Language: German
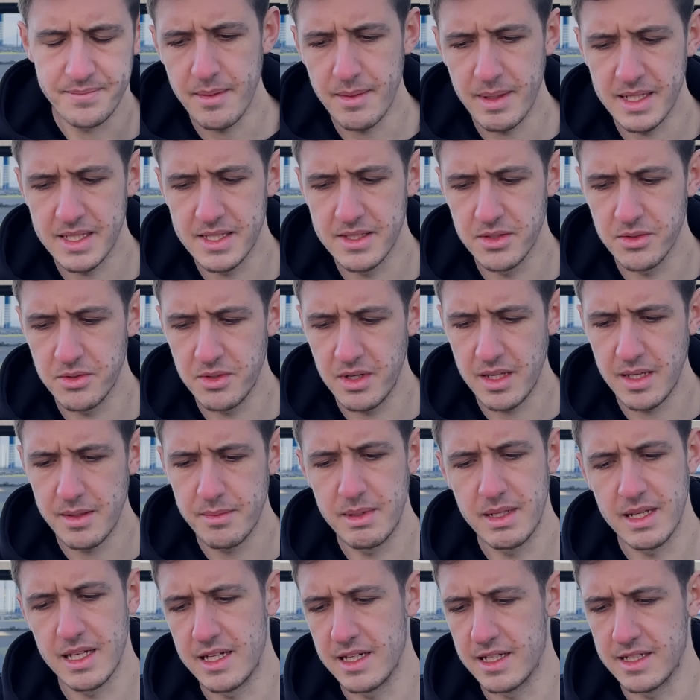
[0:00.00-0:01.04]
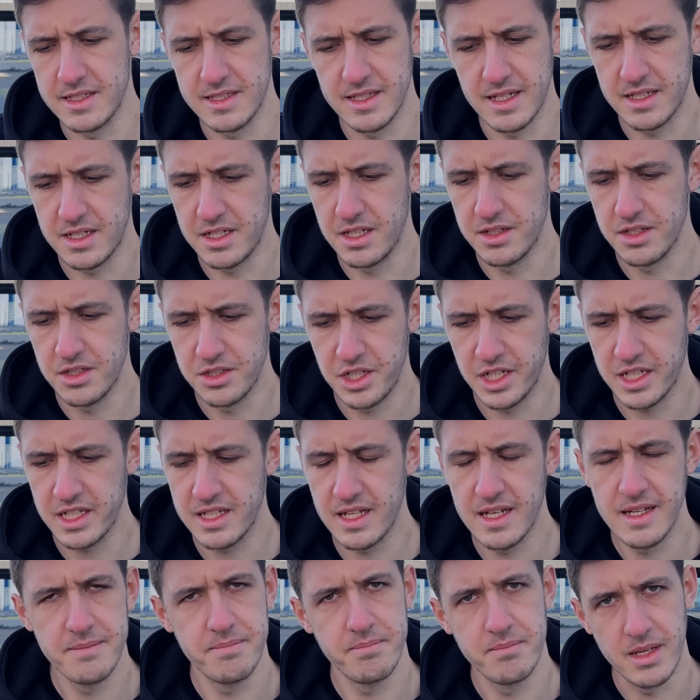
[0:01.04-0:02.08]
Aber das ist unerheblich, hat er gesagt. Schickt
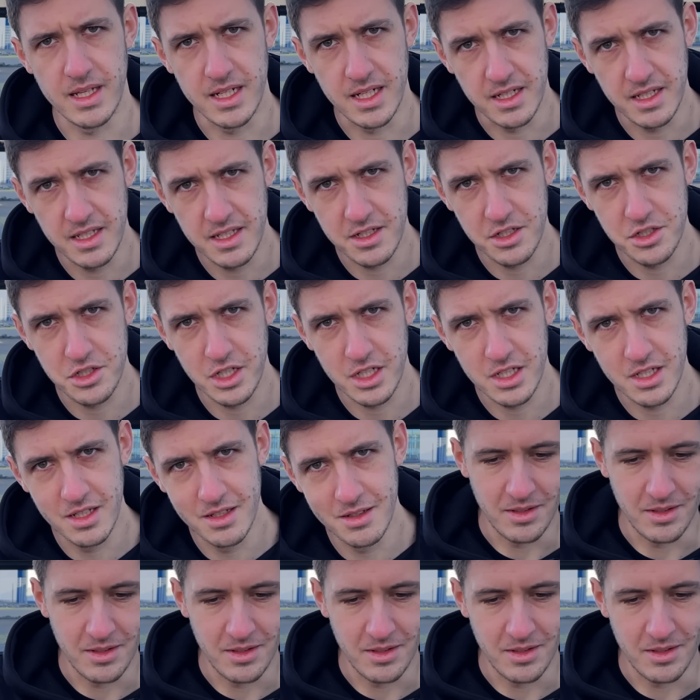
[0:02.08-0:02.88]
er, hat er nicht geschickt.